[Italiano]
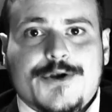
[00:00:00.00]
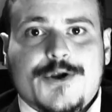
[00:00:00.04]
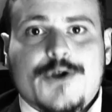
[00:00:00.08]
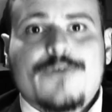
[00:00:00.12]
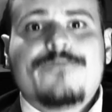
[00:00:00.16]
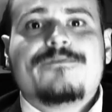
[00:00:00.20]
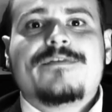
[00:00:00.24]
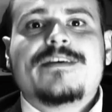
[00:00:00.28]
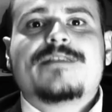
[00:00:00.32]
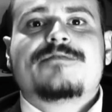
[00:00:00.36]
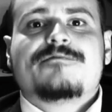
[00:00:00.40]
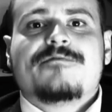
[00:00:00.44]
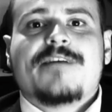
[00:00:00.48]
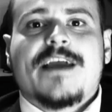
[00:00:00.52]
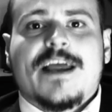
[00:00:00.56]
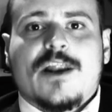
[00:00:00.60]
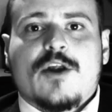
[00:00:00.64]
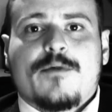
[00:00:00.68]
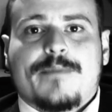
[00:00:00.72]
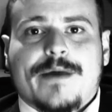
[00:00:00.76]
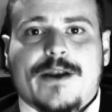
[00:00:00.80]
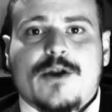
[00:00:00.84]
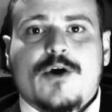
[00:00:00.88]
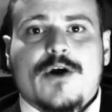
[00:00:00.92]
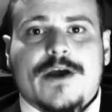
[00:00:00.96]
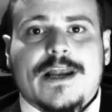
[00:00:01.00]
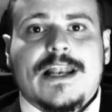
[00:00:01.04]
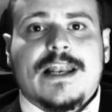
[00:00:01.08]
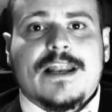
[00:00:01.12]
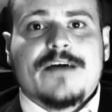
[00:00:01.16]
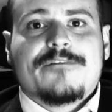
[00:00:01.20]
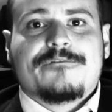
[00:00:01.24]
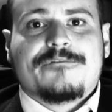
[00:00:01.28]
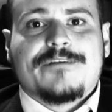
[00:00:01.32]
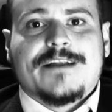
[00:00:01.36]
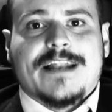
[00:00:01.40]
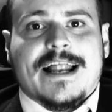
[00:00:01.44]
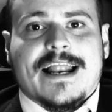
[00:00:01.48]
Non vi svelo però
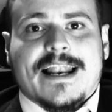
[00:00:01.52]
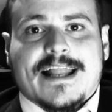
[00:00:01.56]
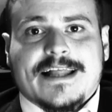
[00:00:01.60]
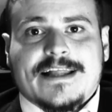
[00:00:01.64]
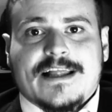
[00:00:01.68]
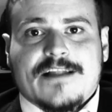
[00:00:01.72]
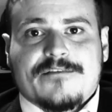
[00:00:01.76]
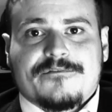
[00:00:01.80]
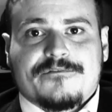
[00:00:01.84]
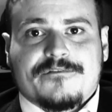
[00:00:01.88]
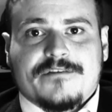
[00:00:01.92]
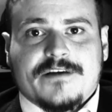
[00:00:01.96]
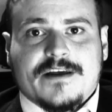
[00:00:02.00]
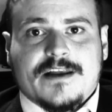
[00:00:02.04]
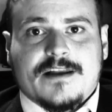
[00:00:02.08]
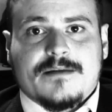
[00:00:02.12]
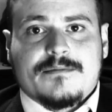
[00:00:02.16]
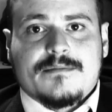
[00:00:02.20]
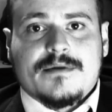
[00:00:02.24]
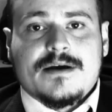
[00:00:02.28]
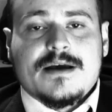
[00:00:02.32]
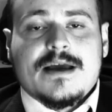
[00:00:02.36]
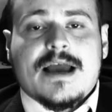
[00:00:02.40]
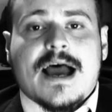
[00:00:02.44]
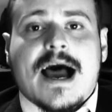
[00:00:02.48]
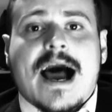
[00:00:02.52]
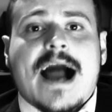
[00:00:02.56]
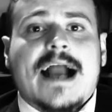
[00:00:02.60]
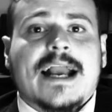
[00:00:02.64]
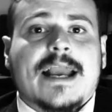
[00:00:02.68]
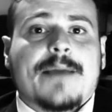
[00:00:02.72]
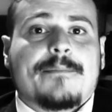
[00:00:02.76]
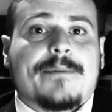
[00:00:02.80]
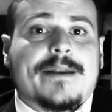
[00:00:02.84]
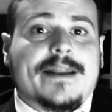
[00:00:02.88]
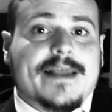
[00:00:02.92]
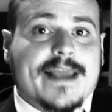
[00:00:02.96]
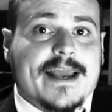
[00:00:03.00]
il finale del film,
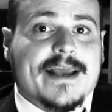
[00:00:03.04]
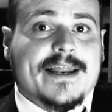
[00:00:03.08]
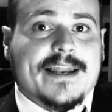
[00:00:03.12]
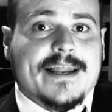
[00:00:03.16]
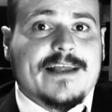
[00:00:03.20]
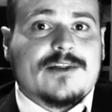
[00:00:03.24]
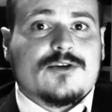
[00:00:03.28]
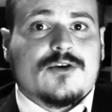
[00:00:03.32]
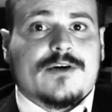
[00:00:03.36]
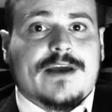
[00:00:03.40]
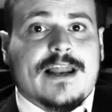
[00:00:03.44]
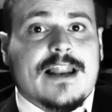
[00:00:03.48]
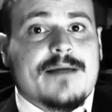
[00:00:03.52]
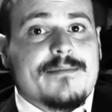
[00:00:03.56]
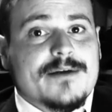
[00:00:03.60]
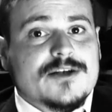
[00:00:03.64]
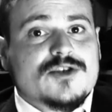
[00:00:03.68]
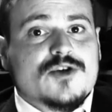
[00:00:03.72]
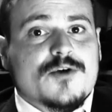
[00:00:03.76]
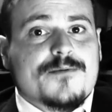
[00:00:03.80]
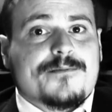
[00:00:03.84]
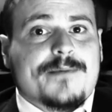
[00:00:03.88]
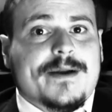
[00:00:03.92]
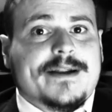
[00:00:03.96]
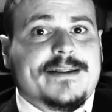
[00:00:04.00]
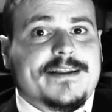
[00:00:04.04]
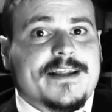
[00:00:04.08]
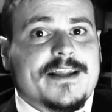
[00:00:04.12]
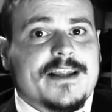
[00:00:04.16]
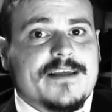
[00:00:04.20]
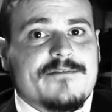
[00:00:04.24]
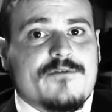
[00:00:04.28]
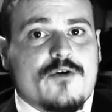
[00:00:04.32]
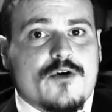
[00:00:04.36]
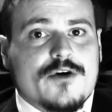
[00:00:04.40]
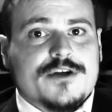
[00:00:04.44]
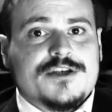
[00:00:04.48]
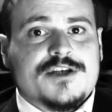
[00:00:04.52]
anche perché credo che la maggior parte
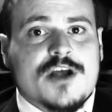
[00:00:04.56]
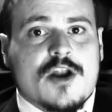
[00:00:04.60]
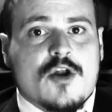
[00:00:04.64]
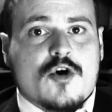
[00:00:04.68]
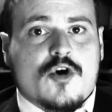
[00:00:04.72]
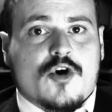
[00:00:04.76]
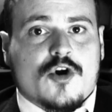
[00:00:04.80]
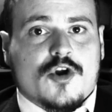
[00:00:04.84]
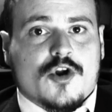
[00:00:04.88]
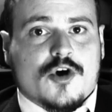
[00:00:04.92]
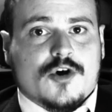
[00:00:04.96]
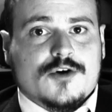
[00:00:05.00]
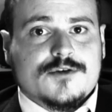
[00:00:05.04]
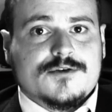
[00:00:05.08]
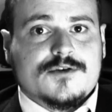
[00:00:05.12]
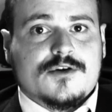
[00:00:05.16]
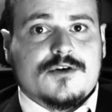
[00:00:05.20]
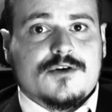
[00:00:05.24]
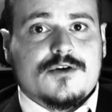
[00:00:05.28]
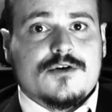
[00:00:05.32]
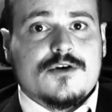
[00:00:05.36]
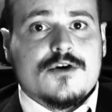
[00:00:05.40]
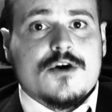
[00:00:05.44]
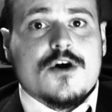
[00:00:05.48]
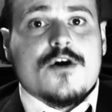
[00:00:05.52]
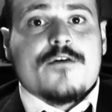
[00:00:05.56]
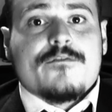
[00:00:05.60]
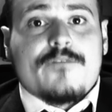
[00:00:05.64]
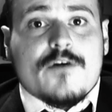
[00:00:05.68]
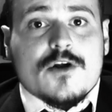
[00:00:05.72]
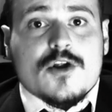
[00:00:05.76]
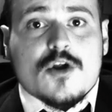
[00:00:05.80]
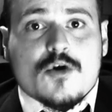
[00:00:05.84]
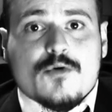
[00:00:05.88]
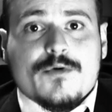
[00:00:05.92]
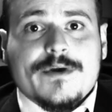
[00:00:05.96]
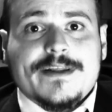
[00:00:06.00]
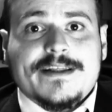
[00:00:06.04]
di voi già lo conoscono.
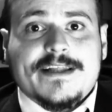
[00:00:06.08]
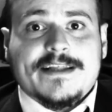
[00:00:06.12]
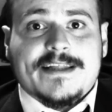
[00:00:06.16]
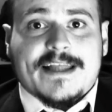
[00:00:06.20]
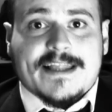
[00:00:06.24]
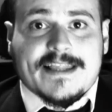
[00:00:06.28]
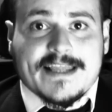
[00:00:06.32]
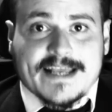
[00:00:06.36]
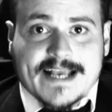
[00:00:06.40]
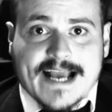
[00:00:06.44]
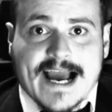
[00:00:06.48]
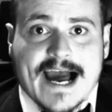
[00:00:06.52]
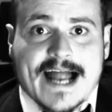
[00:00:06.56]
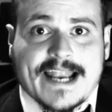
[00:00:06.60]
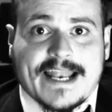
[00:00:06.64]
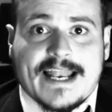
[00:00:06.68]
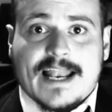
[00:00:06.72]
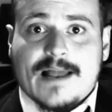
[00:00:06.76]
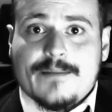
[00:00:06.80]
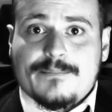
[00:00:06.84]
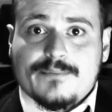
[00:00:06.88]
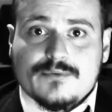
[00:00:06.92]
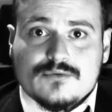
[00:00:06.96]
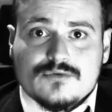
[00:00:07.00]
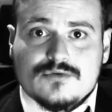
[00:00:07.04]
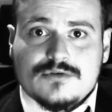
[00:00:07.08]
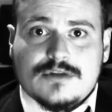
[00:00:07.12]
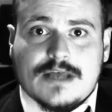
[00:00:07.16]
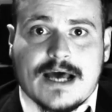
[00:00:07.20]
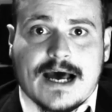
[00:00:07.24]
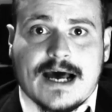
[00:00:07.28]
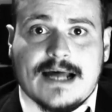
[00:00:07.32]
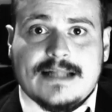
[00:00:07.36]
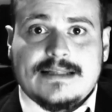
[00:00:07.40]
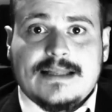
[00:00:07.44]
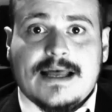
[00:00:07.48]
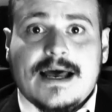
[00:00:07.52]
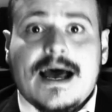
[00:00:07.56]
Voglio quindi dedicare la
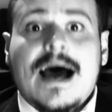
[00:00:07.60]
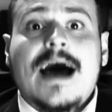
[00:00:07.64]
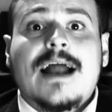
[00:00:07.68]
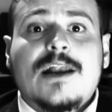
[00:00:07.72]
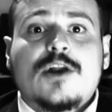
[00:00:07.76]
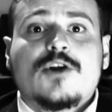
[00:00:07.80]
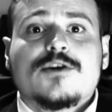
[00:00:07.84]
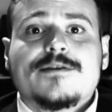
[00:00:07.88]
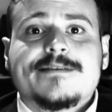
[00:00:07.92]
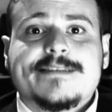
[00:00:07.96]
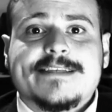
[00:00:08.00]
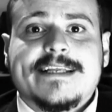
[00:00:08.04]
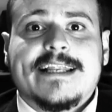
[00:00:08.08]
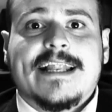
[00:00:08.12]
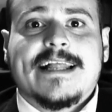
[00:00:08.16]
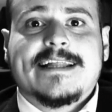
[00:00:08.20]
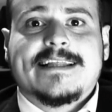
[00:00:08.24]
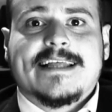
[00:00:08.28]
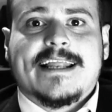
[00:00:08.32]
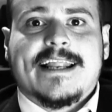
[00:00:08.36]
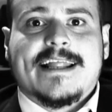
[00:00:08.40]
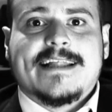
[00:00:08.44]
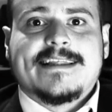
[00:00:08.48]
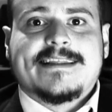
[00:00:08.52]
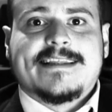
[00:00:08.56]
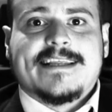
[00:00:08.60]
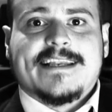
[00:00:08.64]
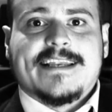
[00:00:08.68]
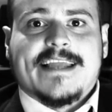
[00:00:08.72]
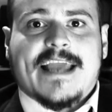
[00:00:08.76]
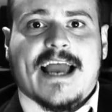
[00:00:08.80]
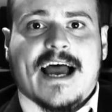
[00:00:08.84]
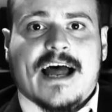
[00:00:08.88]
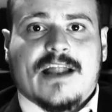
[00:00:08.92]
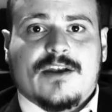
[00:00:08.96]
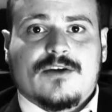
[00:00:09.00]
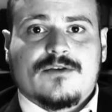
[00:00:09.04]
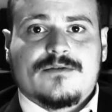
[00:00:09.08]
puntata allo stile
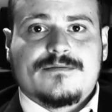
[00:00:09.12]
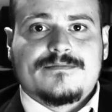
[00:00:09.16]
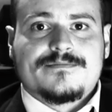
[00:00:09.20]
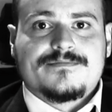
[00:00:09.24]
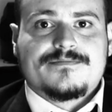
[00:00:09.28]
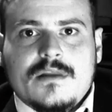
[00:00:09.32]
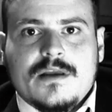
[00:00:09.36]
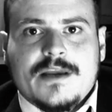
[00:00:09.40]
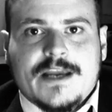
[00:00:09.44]
tarantiniano.